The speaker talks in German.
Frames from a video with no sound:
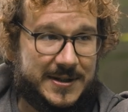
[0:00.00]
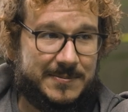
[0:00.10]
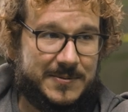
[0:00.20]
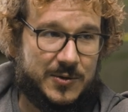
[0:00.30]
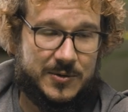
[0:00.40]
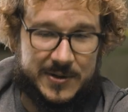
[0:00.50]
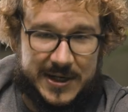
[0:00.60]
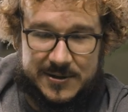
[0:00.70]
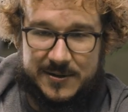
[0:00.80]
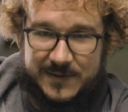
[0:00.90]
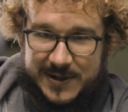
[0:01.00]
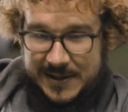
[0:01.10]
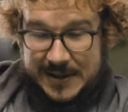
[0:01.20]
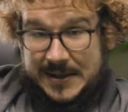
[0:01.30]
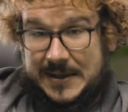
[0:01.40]
Ähm, und ohne jetzt
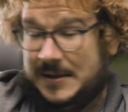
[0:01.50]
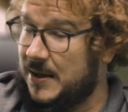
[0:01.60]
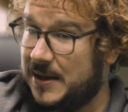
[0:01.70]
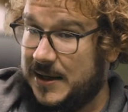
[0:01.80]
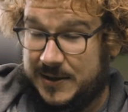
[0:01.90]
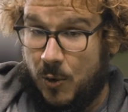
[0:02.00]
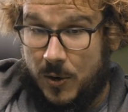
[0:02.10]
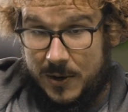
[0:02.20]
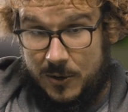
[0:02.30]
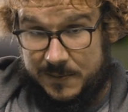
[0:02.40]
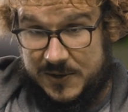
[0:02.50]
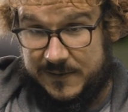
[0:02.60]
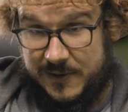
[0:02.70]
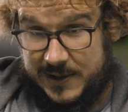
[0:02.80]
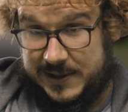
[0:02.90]
irgendwie die hochloben
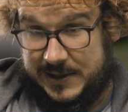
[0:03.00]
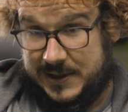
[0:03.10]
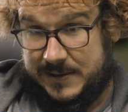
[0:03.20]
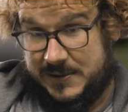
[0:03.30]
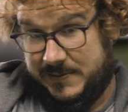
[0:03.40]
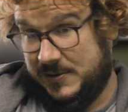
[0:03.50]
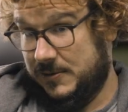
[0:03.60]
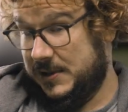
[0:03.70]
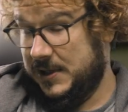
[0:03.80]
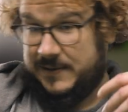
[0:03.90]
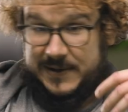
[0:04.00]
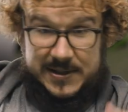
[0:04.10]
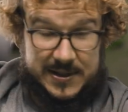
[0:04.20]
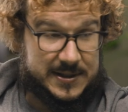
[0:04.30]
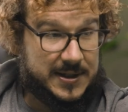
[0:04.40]
zu wollen, ähm, aber guck dir,
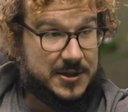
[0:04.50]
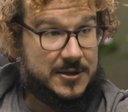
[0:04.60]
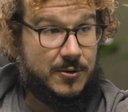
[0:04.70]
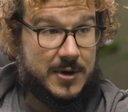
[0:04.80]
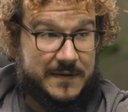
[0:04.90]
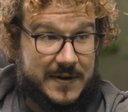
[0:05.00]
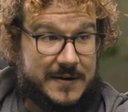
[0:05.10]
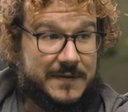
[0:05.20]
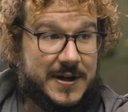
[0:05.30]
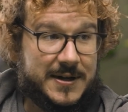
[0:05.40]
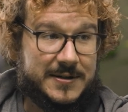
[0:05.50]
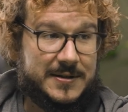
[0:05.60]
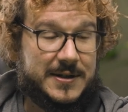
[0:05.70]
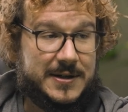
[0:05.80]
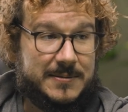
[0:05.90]
weiß nicht, Essentia Droger 5
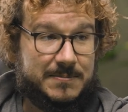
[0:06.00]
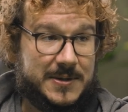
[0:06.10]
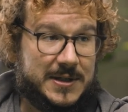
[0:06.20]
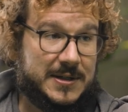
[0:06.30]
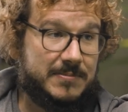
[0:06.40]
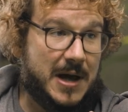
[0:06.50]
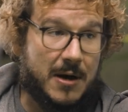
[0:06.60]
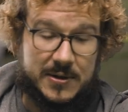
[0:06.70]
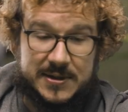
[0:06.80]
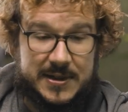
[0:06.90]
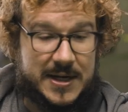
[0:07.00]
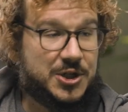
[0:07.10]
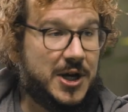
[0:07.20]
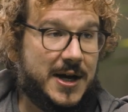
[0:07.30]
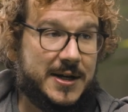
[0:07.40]
an, ähm, äh, auch Sinna
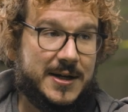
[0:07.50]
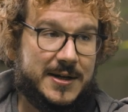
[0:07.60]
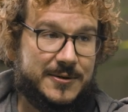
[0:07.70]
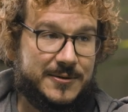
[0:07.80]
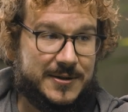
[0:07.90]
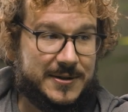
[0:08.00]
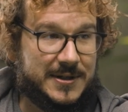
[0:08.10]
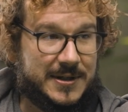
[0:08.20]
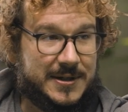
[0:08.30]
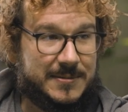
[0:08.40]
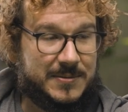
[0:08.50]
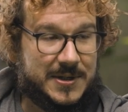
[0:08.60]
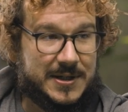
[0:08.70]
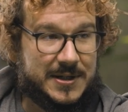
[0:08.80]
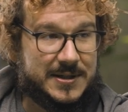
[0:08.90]
Schrader und ähm,
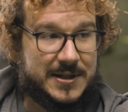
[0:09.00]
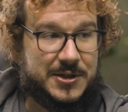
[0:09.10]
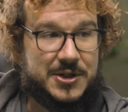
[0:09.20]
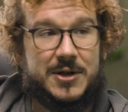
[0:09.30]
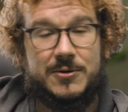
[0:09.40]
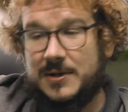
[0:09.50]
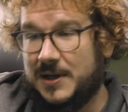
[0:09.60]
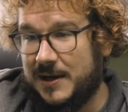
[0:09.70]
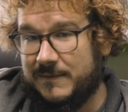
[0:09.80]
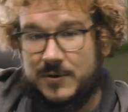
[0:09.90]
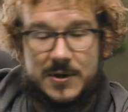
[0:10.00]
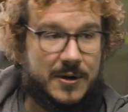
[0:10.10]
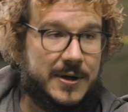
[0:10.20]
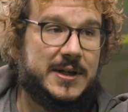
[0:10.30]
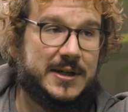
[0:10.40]
äh, Essentia, guck dir an, wo die
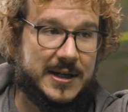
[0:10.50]
Leute